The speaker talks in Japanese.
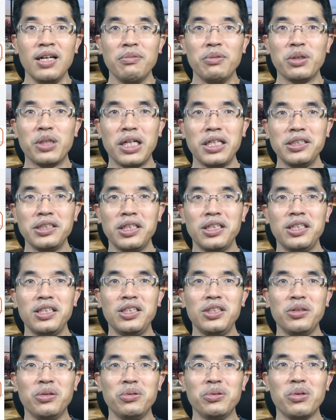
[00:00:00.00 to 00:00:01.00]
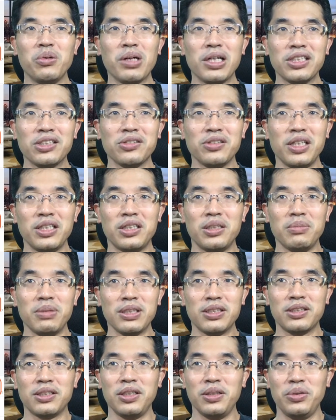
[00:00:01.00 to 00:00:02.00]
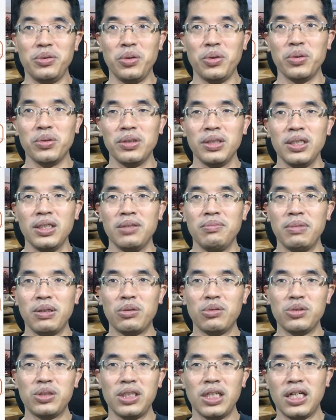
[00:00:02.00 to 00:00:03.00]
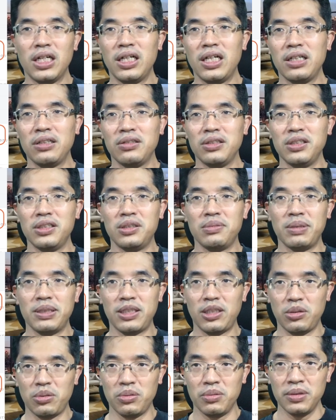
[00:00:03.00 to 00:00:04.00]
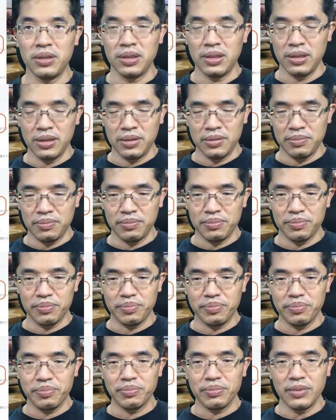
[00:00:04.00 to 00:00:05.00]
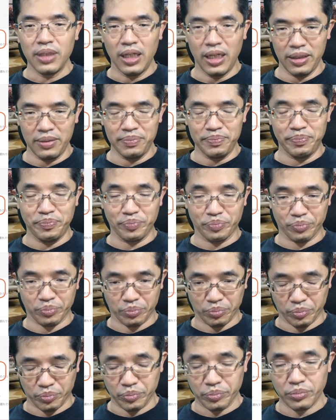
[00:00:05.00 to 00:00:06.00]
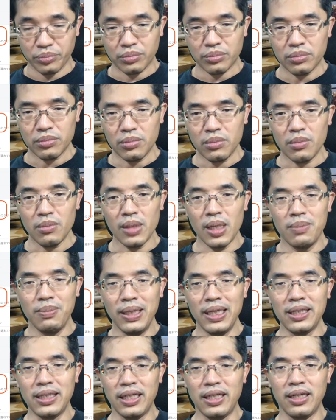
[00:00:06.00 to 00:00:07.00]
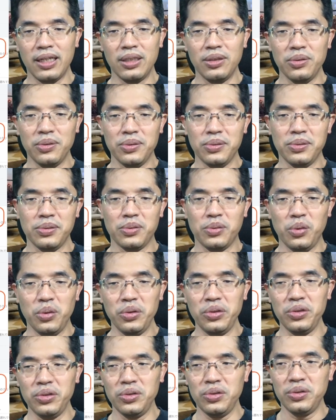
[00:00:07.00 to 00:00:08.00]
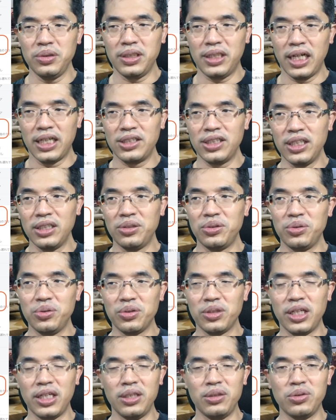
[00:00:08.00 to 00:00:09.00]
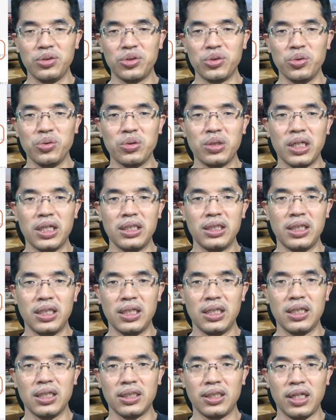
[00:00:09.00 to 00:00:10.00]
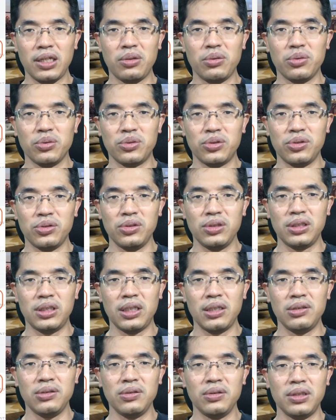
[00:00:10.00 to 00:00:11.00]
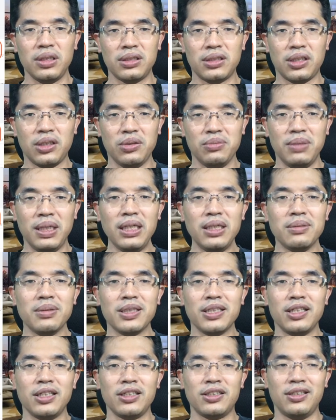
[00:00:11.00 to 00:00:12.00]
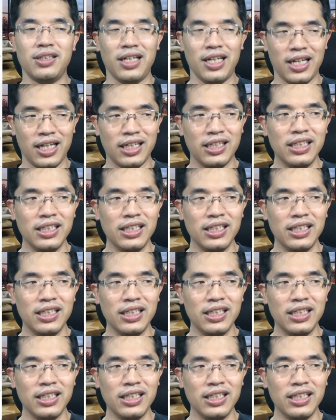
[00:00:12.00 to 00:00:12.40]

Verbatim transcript: もう完全に日本語おかしくなってますけど、まあ、こちらがランクインしましたと。はい。まあね、あの、こういうガジェット系の紹介が結構続いているんですけど、まだまだですね、